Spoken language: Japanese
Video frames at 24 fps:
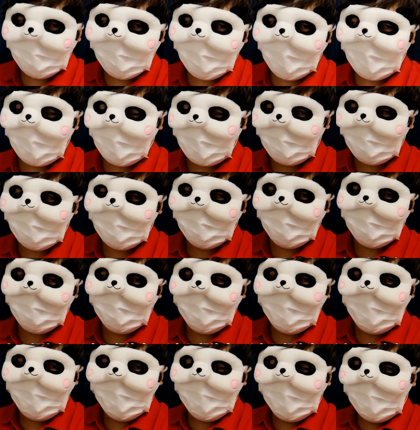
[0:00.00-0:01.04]
まあ、あの、
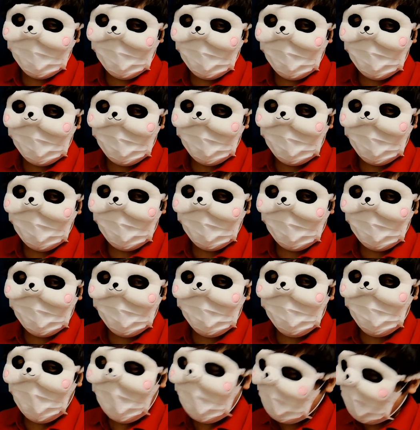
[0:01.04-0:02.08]

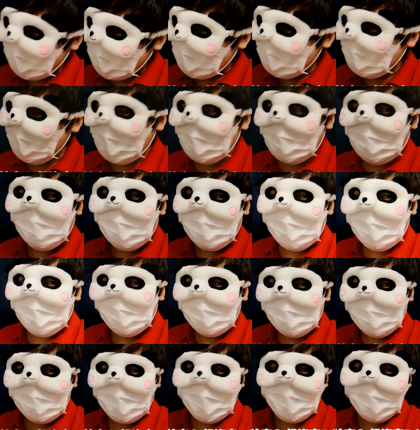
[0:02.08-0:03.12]
まさきまん風に
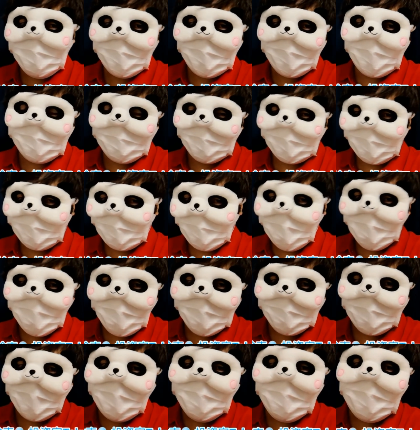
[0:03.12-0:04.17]
言うとナンパなんだけ
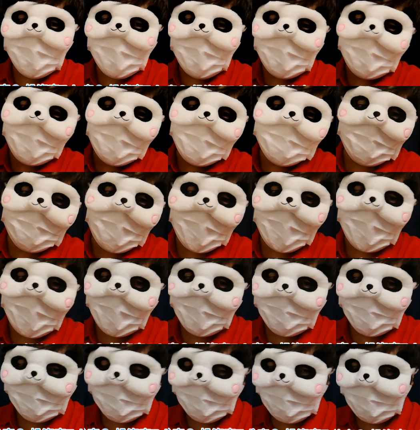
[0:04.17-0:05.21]
ど、ナンパではなくて、
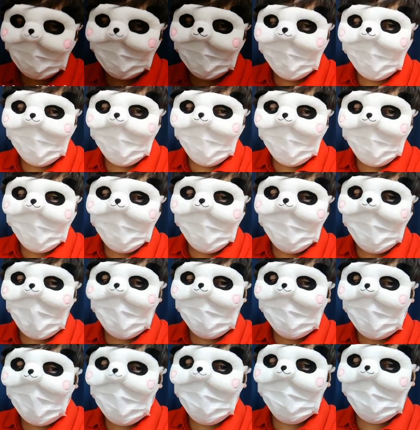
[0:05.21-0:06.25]
あの、ま
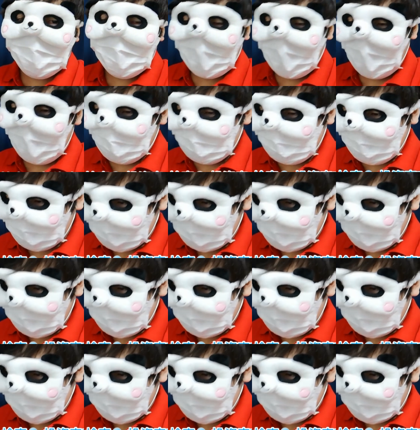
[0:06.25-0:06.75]
あ、スタッフにね、